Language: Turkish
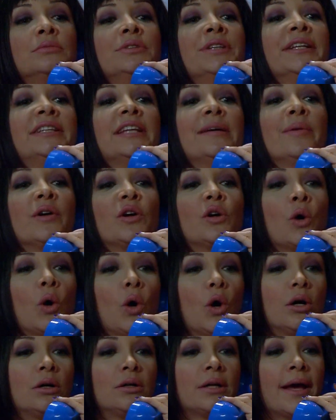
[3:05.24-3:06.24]
Ne demek
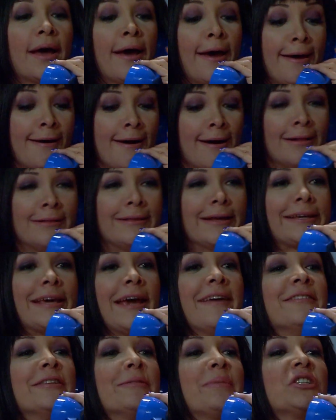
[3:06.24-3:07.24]
o? Herhalde
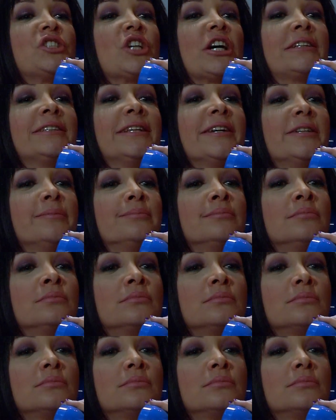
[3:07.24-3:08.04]
kendi bacaklarım.